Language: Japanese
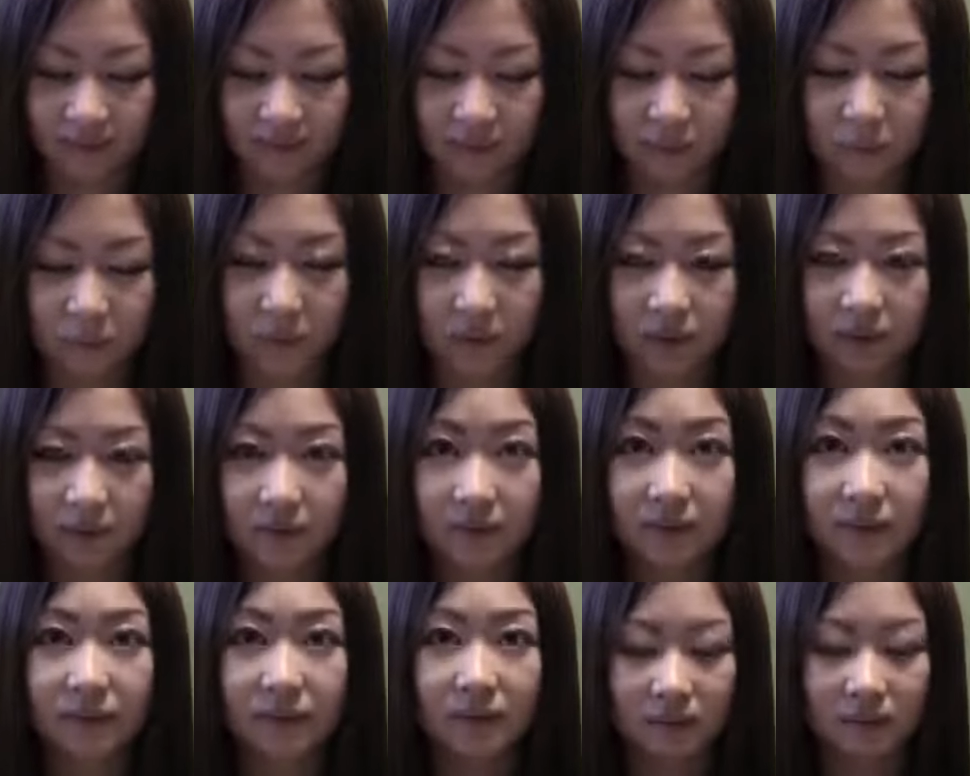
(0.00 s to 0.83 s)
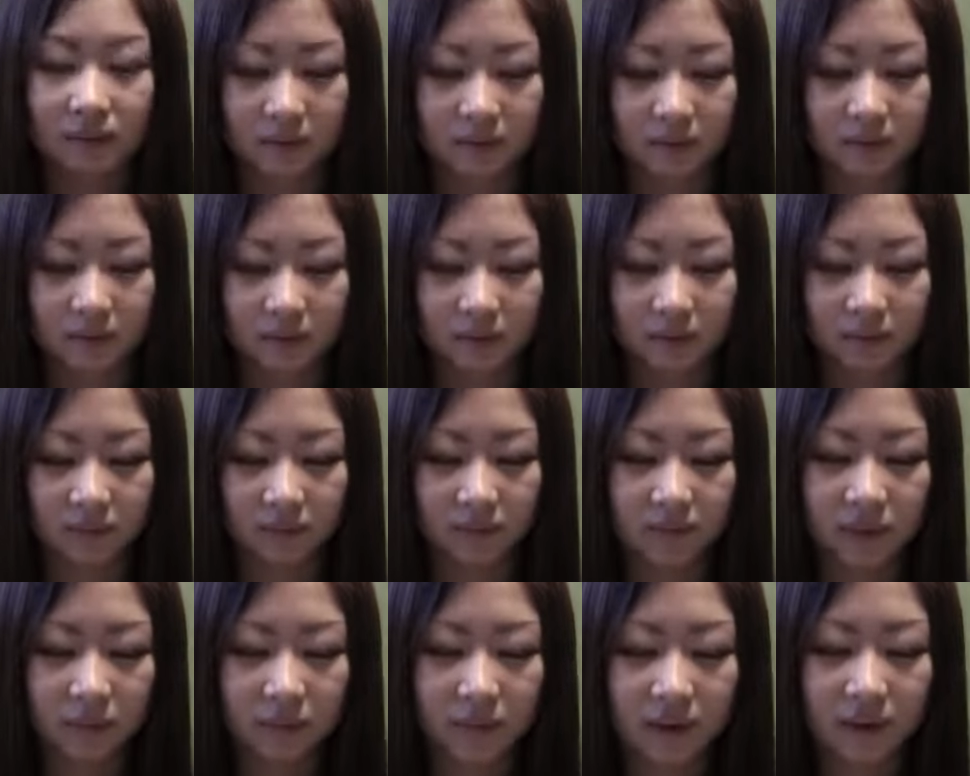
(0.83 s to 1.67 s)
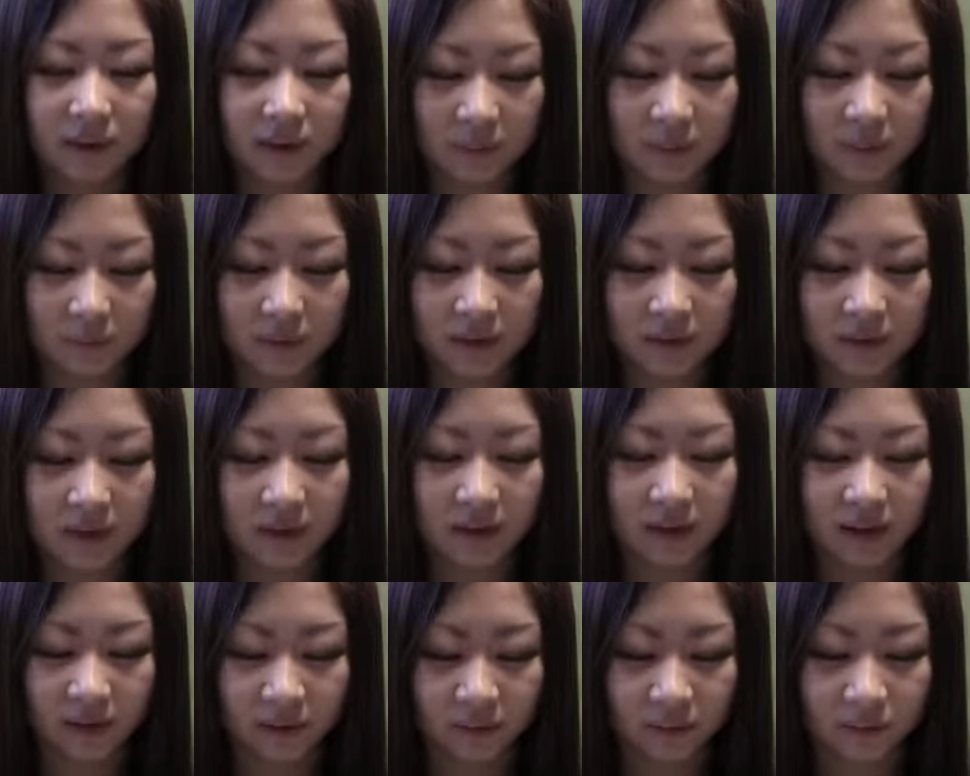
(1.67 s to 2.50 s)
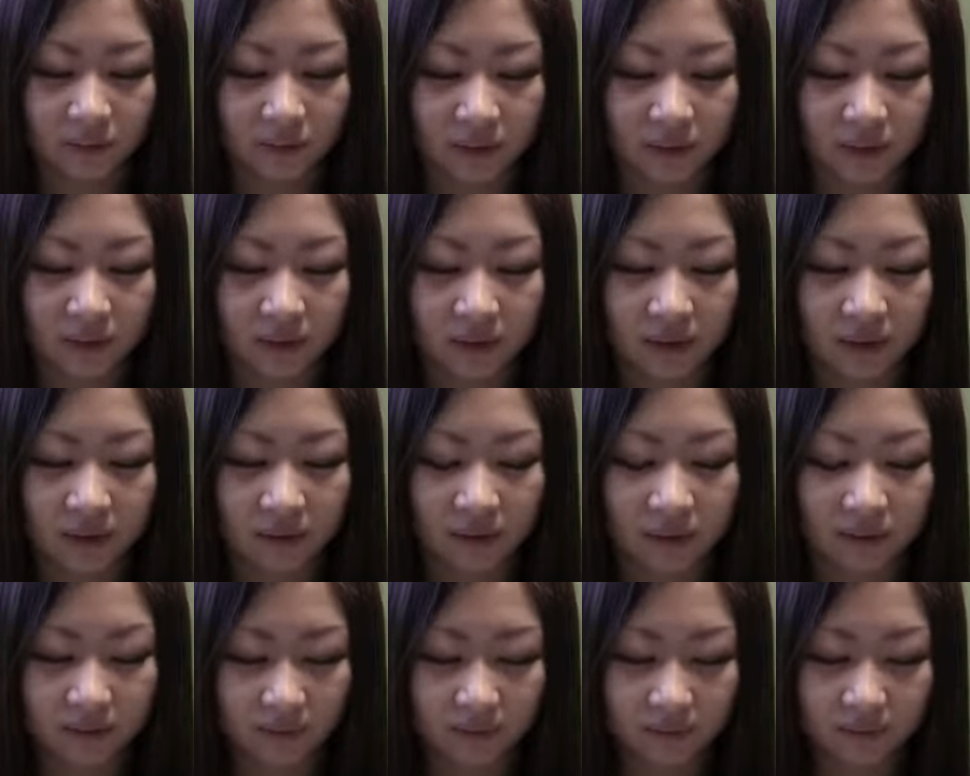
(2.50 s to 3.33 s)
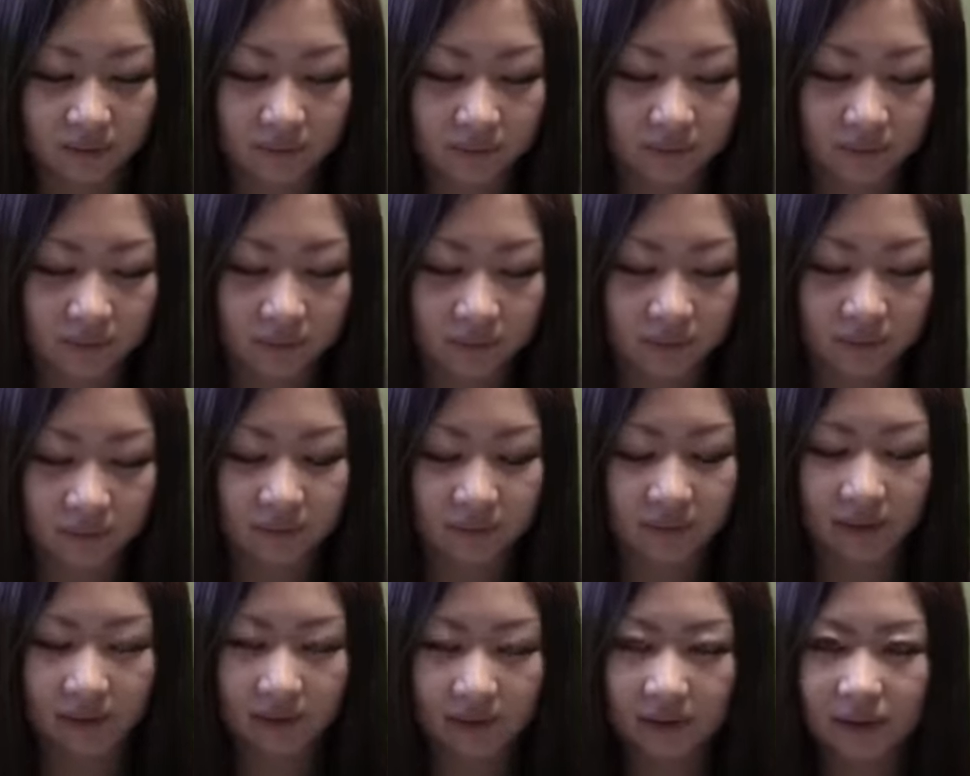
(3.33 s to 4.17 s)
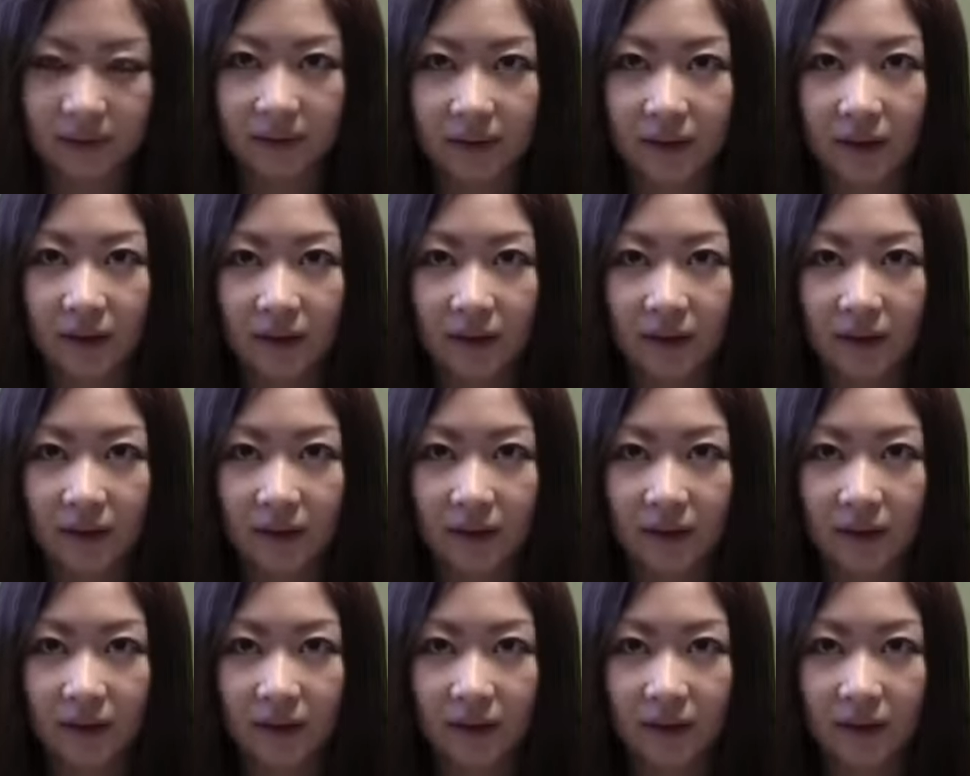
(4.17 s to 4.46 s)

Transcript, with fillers: んめ消費税別やけど800弱7